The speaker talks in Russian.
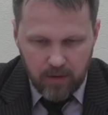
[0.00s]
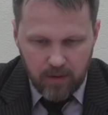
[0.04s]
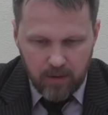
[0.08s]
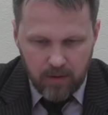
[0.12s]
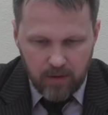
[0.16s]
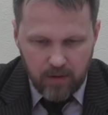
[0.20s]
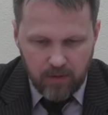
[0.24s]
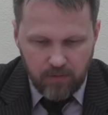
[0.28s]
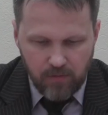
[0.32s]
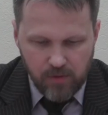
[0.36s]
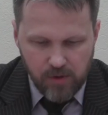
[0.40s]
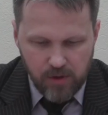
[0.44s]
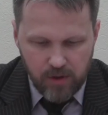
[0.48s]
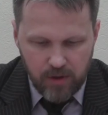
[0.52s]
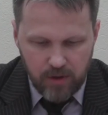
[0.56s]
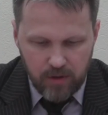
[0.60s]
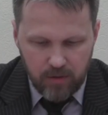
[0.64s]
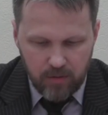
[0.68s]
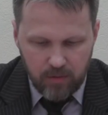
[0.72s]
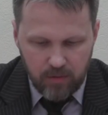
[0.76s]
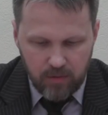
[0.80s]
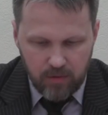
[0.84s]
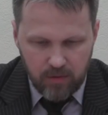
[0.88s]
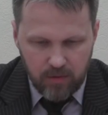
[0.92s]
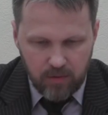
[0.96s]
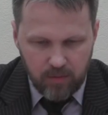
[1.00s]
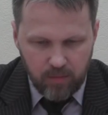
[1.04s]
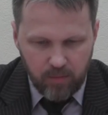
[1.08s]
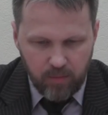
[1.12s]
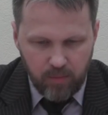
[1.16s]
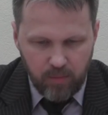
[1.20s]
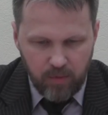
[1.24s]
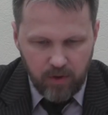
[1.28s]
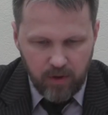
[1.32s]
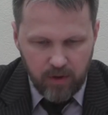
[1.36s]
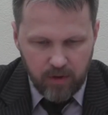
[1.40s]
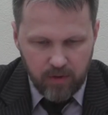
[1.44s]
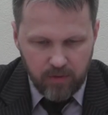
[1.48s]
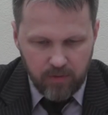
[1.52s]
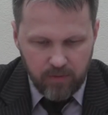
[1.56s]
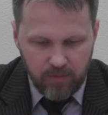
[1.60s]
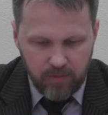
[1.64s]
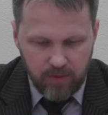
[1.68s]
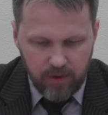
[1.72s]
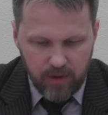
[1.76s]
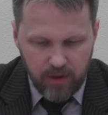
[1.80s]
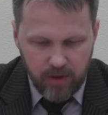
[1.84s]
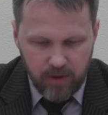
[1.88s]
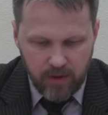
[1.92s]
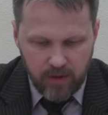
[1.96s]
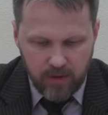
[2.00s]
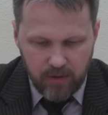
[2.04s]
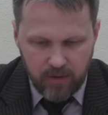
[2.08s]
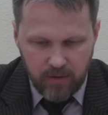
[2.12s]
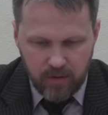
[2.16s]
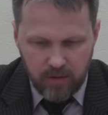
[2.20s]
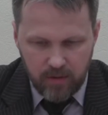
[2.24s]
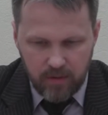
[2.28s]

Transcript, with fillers: Отвечает он на первый вариант.